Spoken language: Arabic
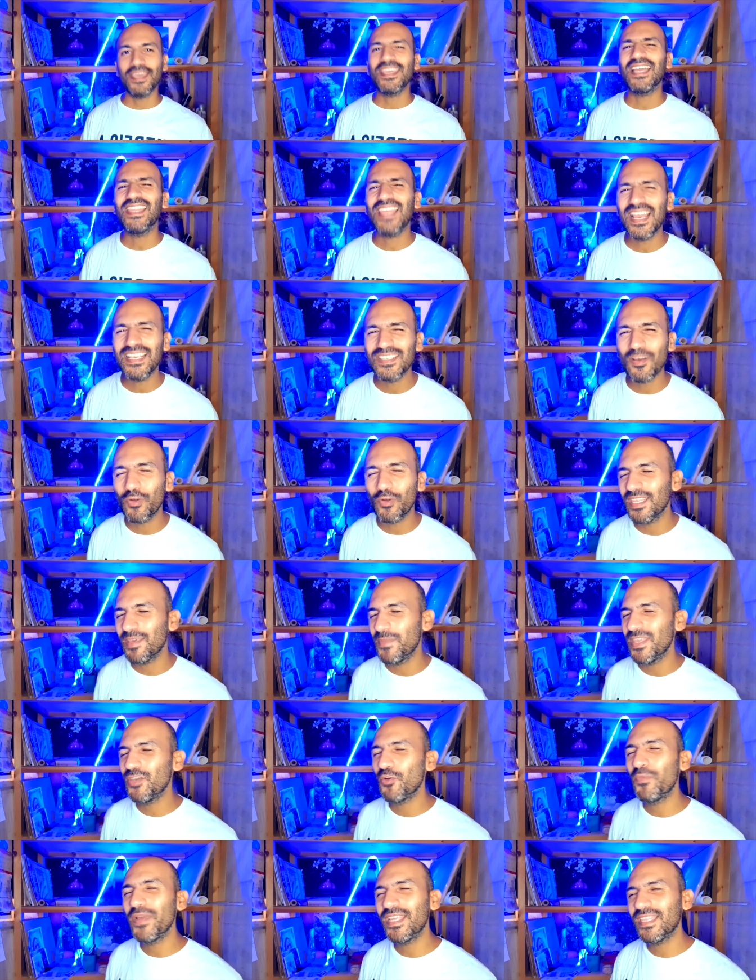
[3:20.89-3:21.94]
يعني عايز اقول كده
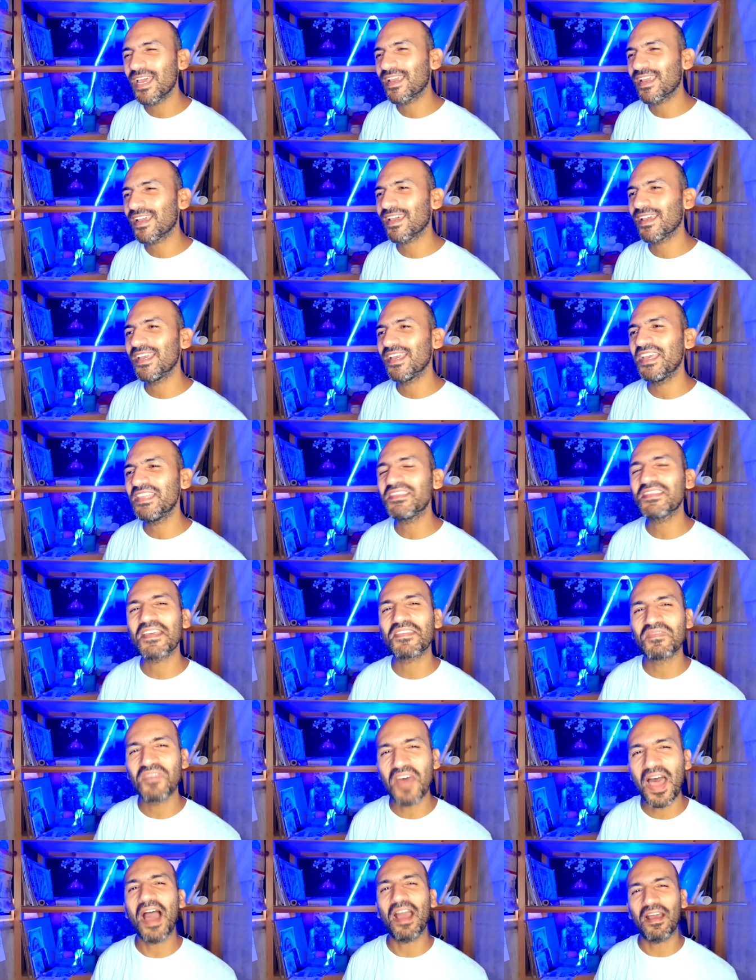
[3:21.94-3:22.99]
بيني وبينك انت
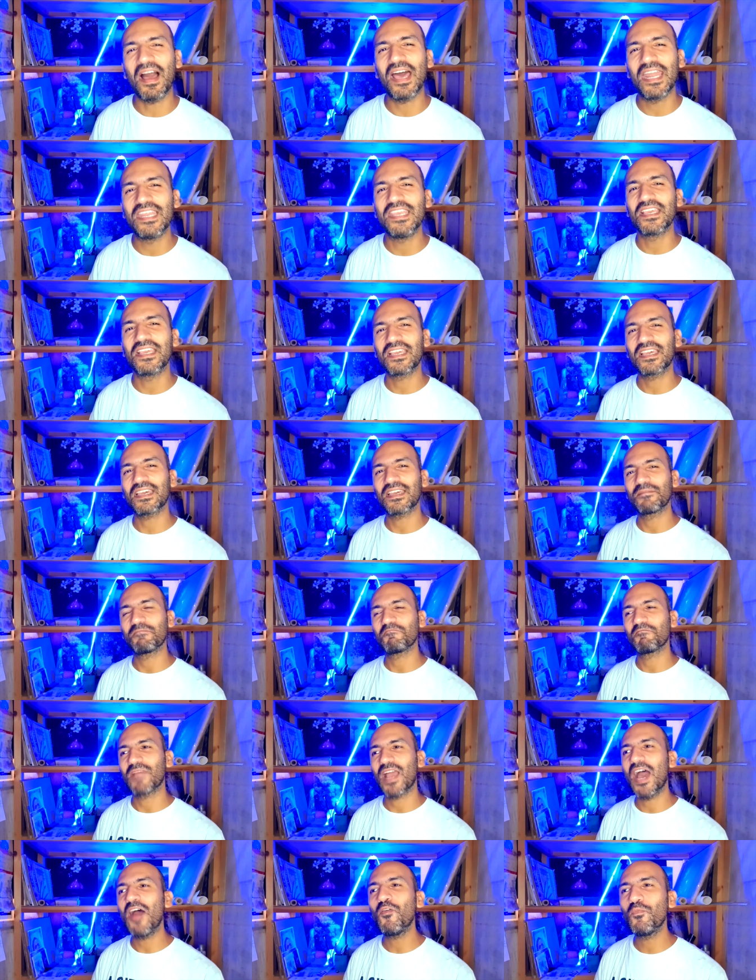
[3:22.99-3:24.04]
تضحك عليك
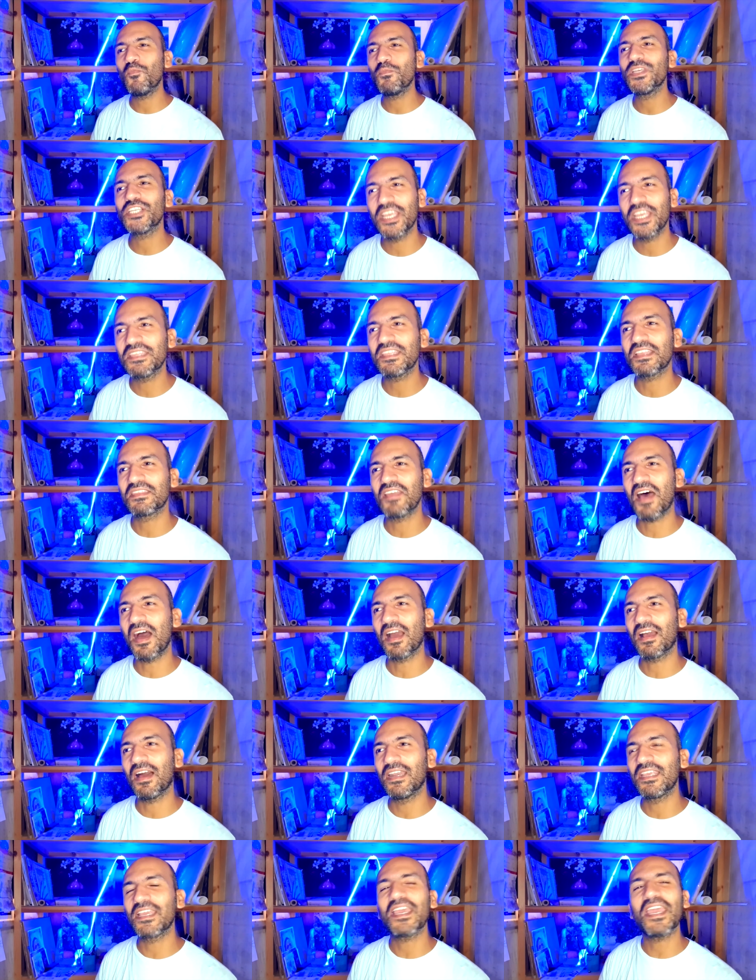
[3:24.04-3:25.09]
او مش انت
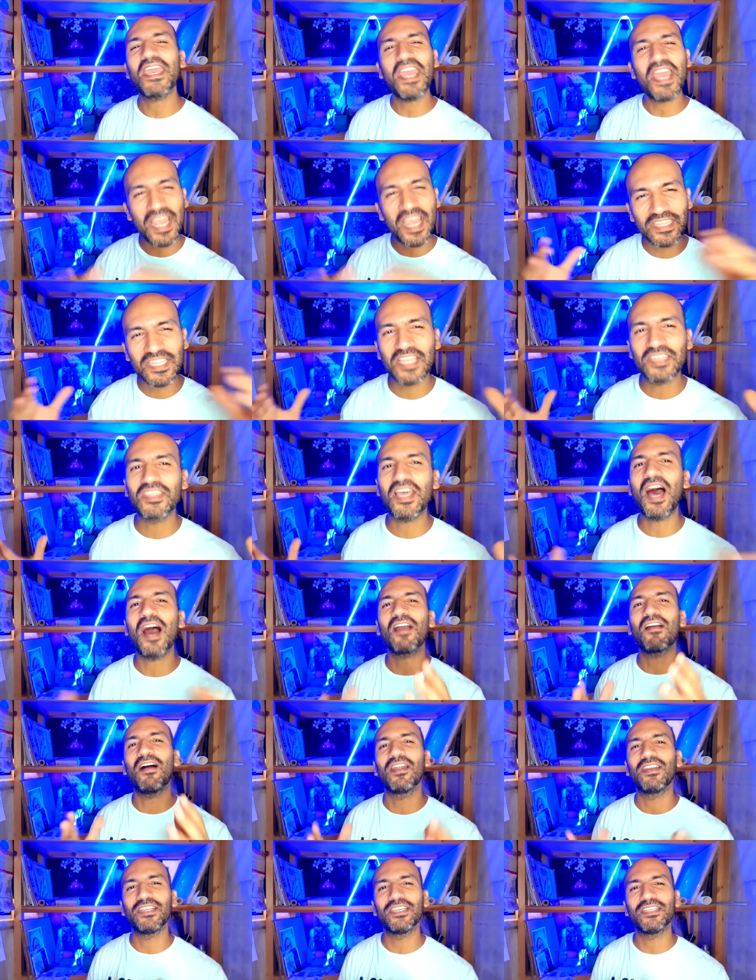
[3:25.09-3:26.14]
تضحك عليك احنا
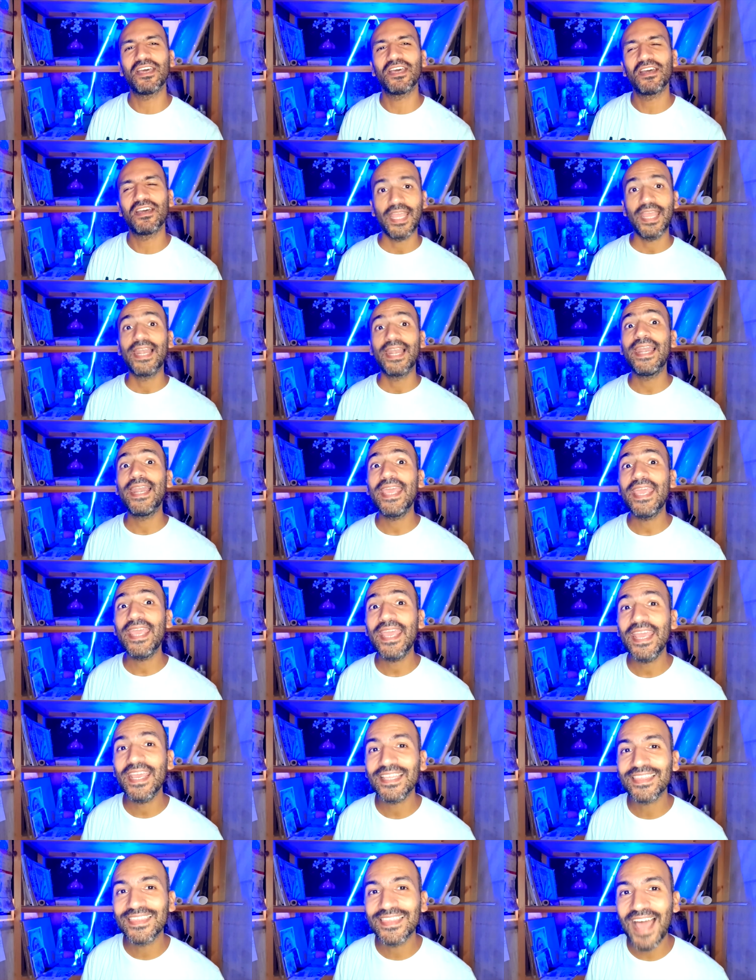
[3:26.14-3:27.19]
تضحك علينا
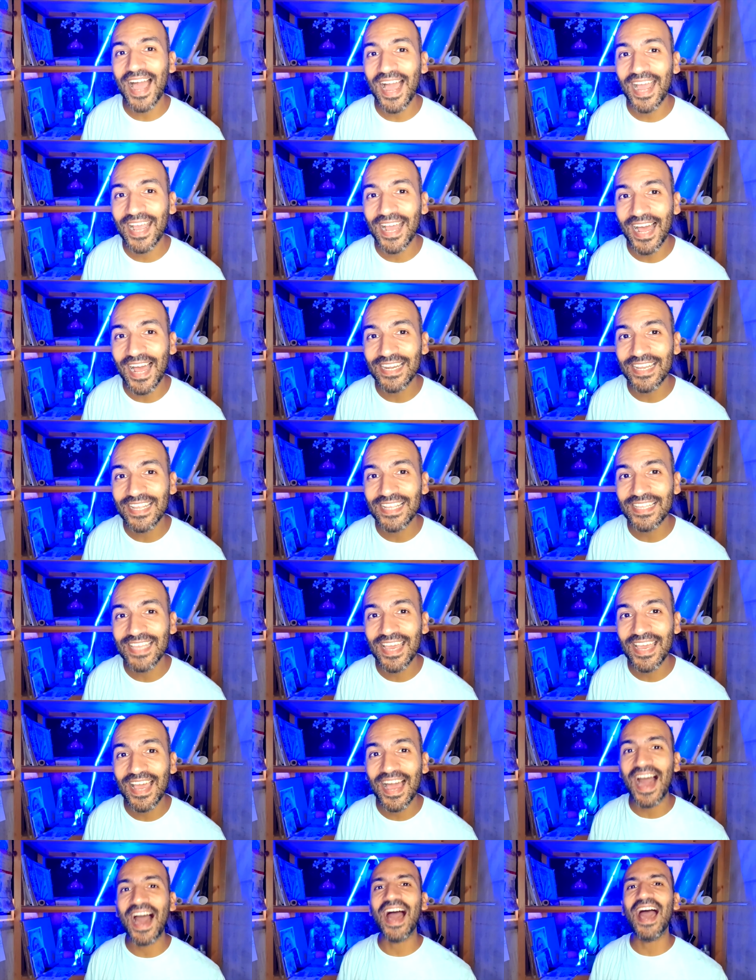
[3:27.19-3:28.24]
ليه اتضحك علينا
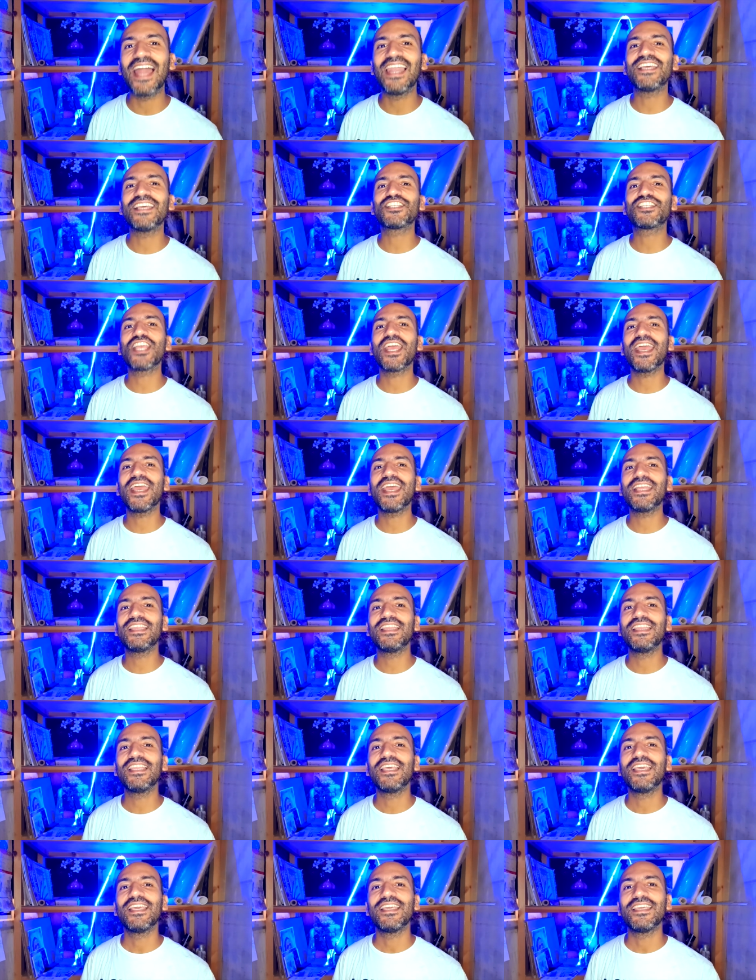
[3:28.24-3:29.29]

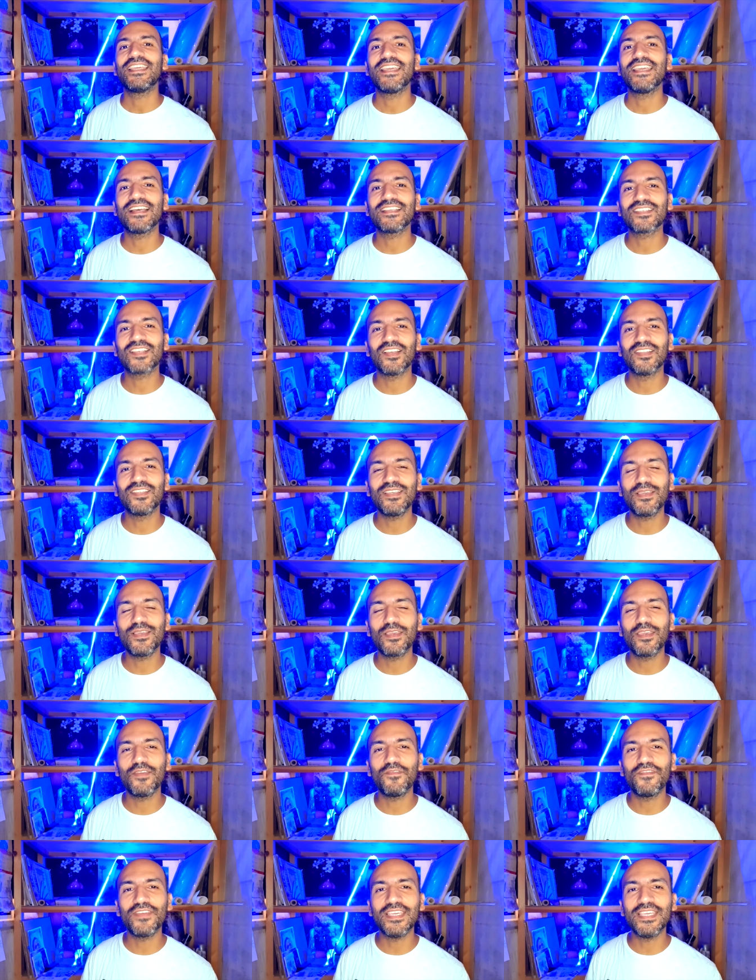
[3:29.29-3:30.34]
علشان يا
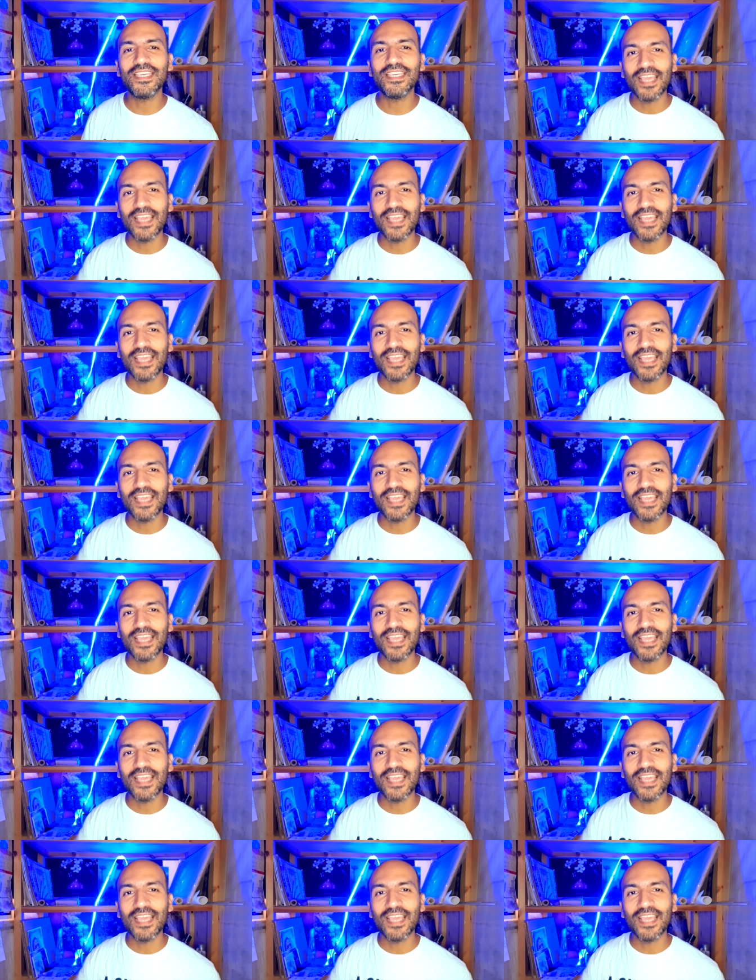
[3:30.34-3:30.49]
صديقي في